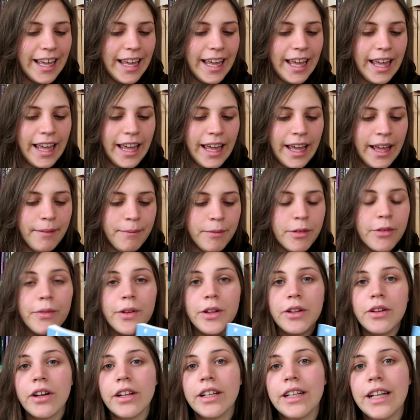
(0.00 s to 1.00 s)
e non
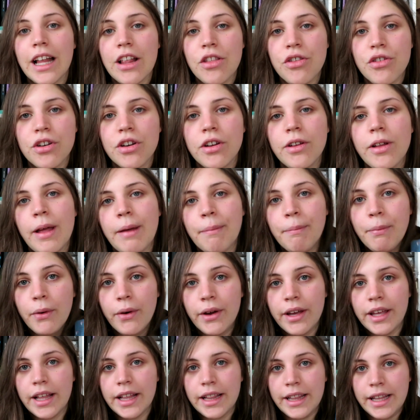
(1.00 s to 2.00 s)
vedevo di leggerlo e
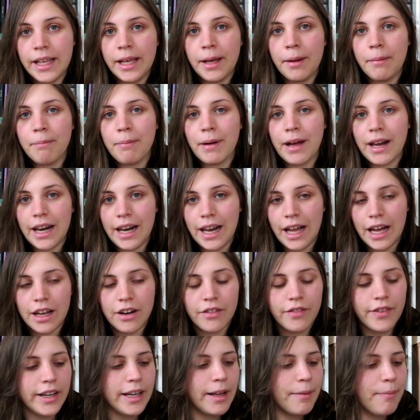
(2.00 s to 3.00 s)
poi di
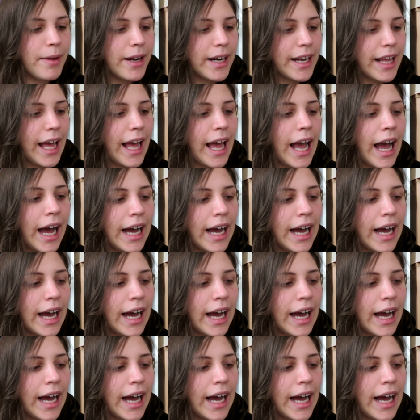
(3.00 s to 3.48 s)
parlarvene perché